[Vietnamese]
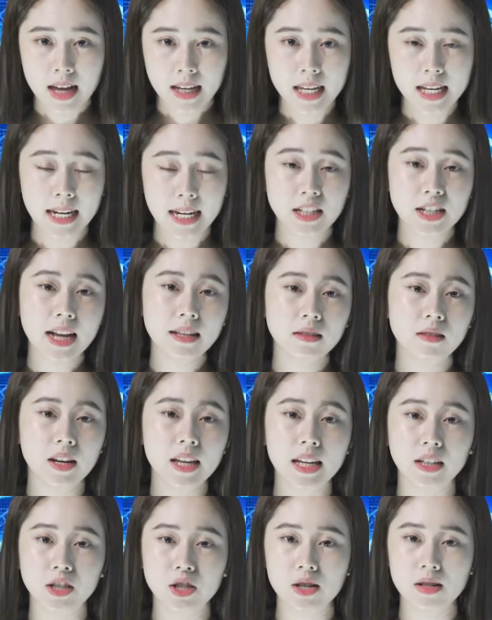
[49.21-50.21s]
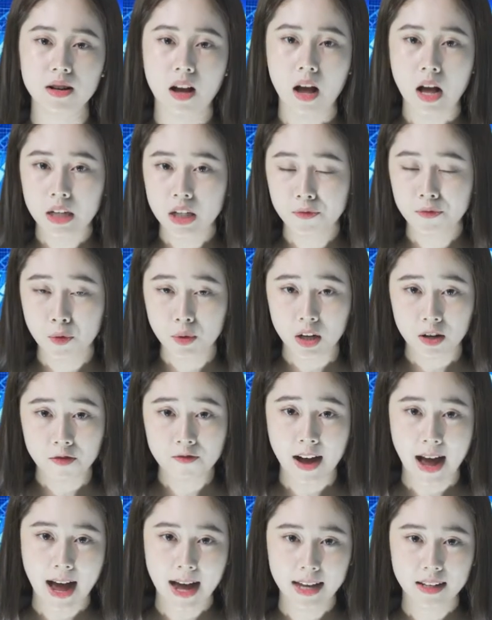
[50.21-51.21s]
Khi cảnh sát tới hiện trường, người phụ nữ
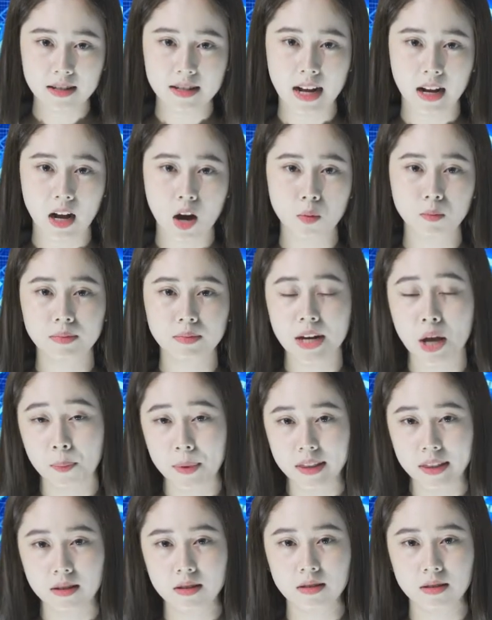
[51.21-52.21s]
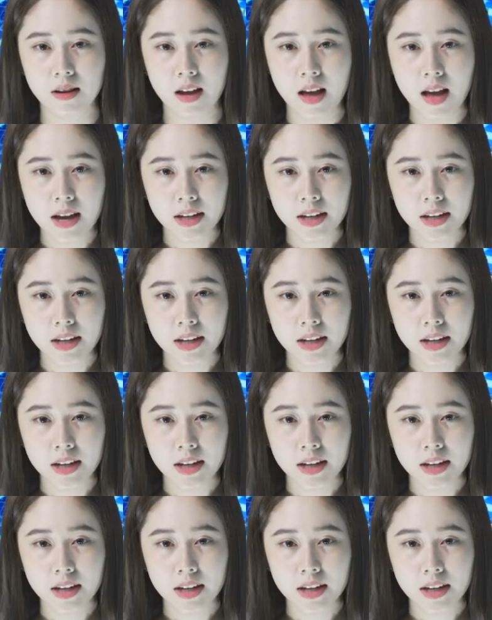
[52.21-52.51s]
và hai người đàn ông đều bị thương.